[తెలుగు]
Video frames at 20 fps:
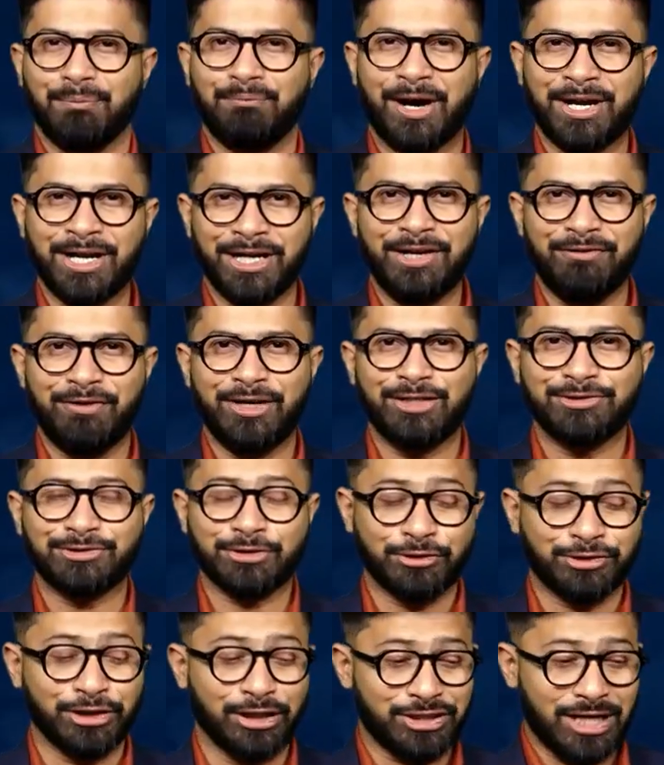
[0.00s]
మరిన్ని వీడియోస్
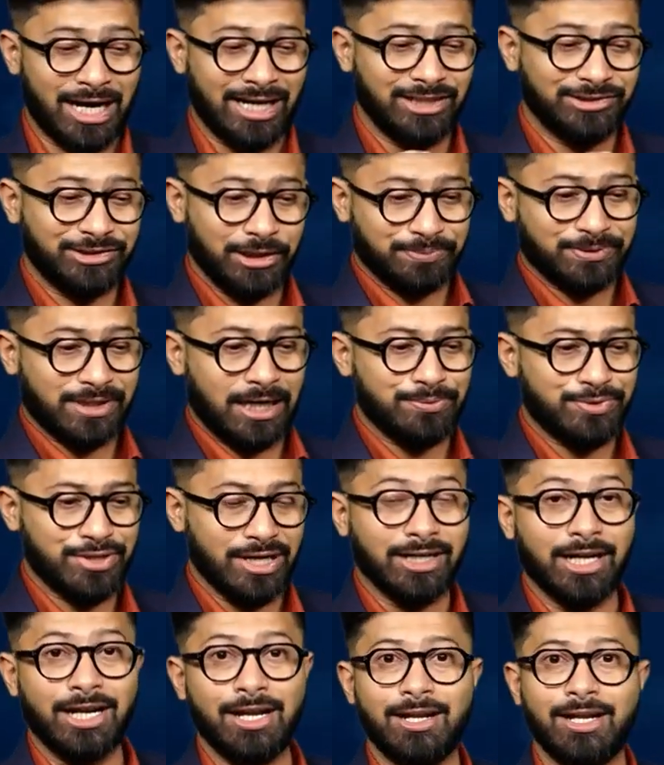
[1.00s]
కోసం ఛానల్ సబ్స్క్రైబ్
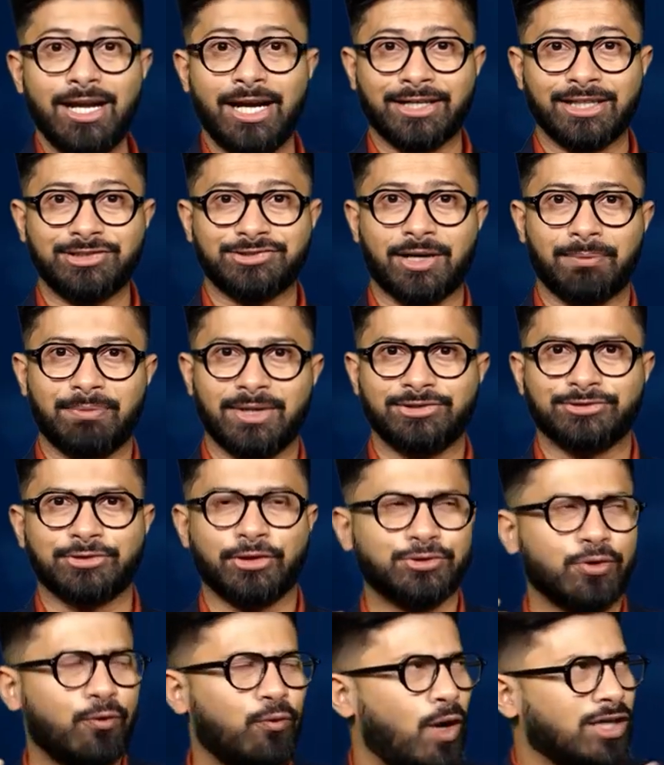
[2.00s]
చేయండి లేటెస్ట్ అప్డేట్స్
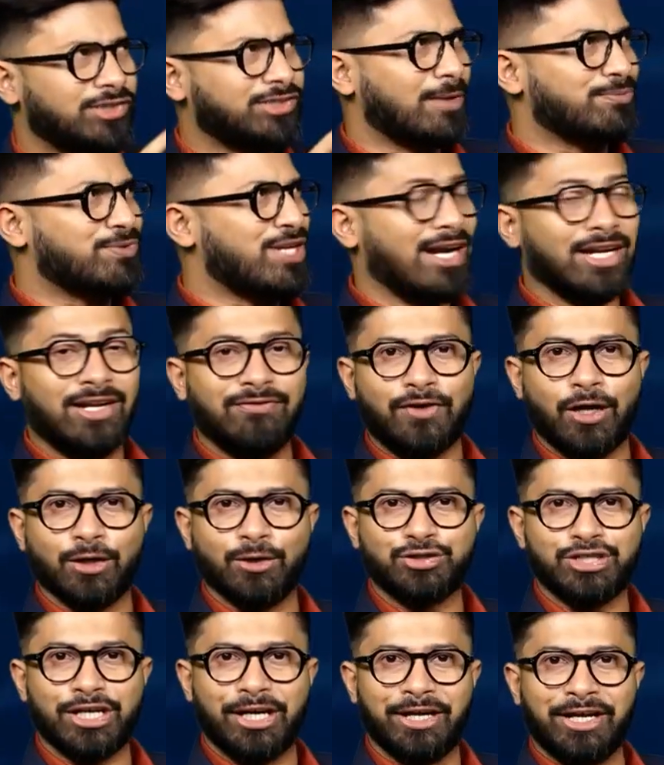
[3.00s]
కోసం వాట్సాప్ ఛానల్
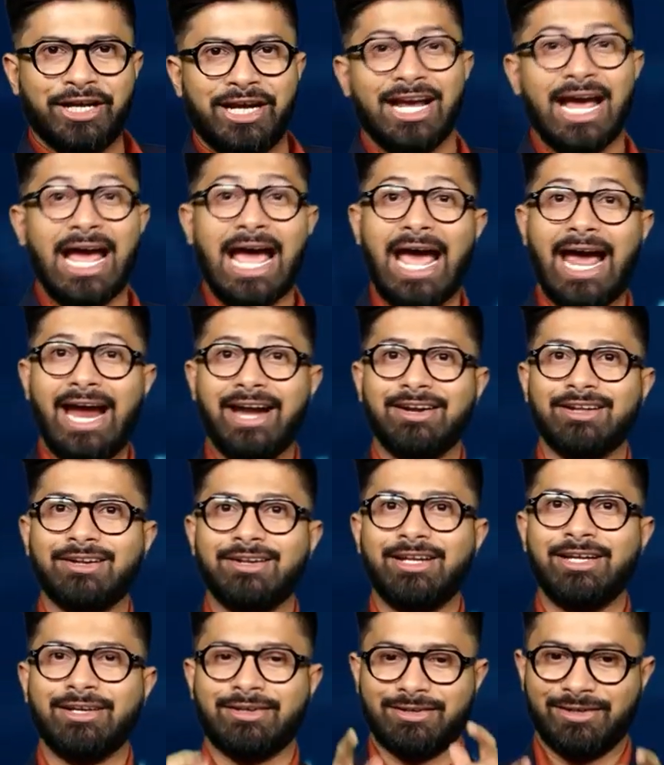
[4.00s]
ఫాలో చేయండి అండ్
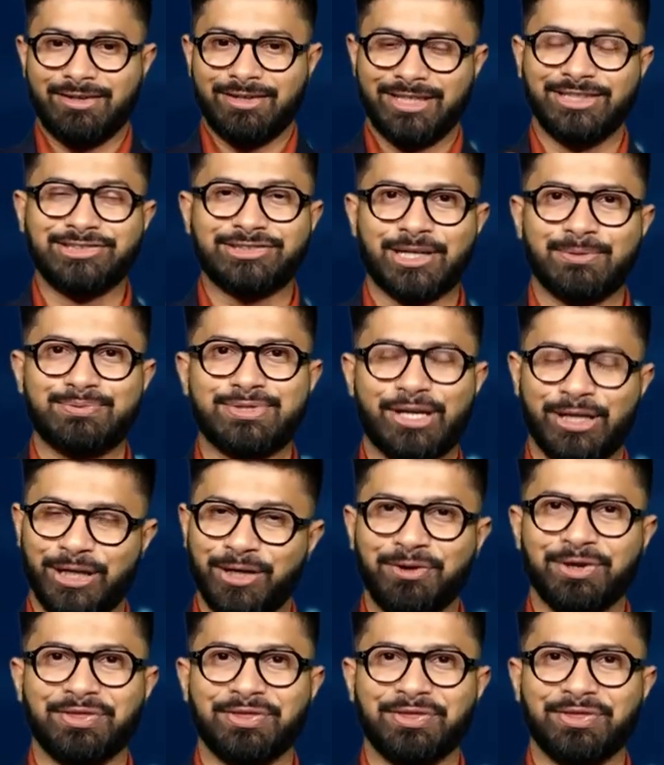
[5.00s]
లింక్ డిస్క్రిప్షన్ లో